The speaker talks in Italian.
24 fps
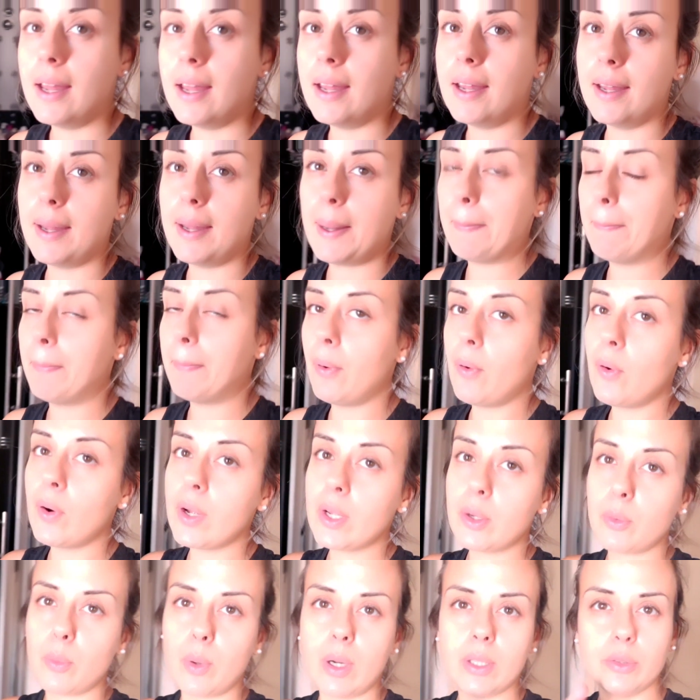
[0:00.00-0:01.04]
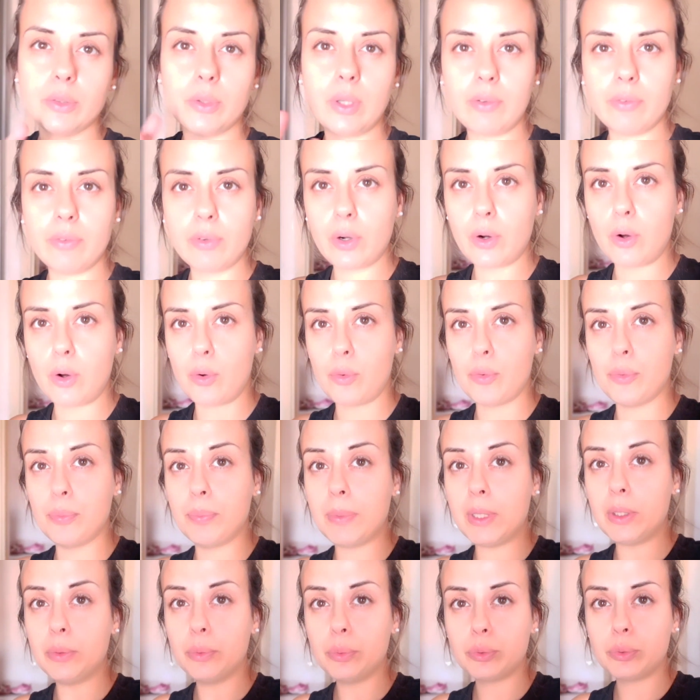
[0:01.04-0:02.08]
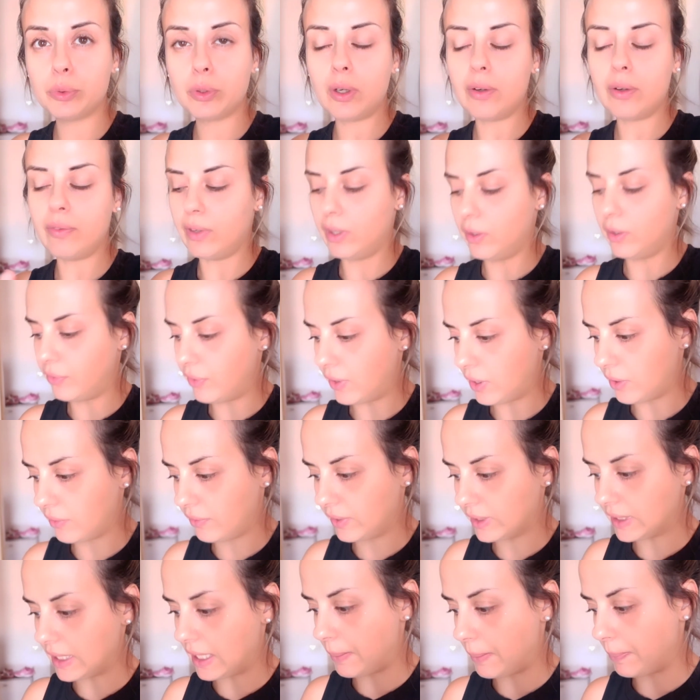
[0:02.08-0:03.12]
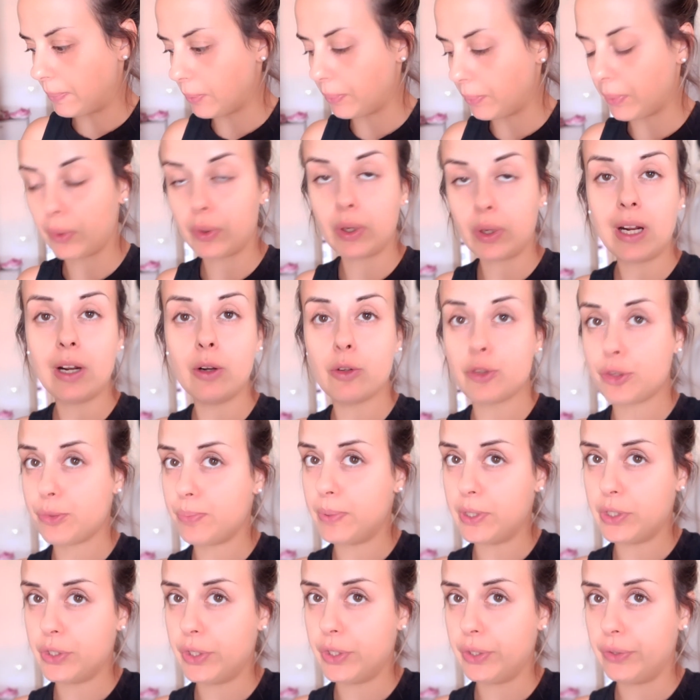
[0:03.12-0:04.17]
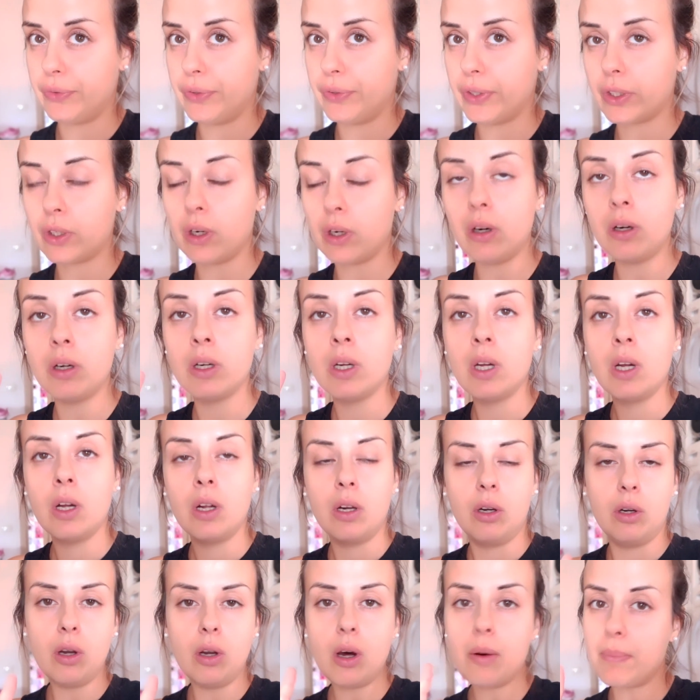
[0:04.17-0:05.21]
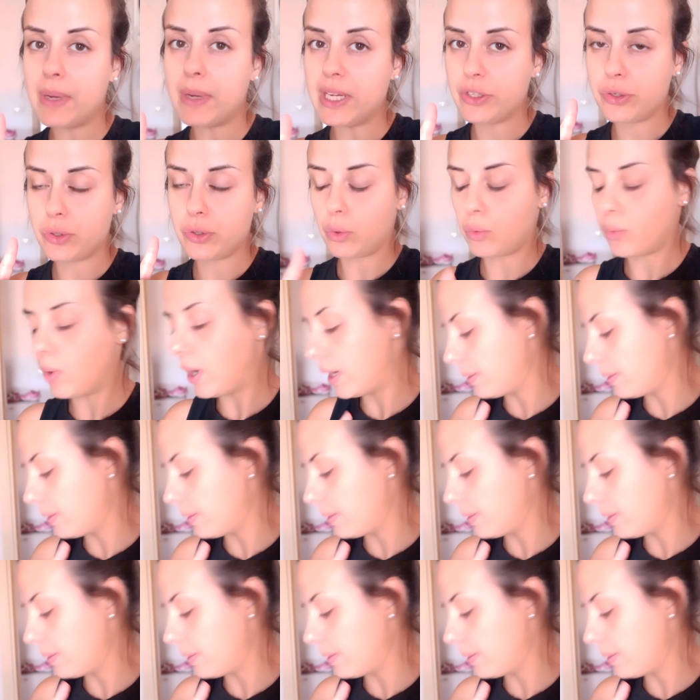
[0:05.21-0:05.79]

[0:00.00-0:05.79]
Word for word: e poi quando avrò un minuto ve lo farò vedere proprio nello specifico l'ho messo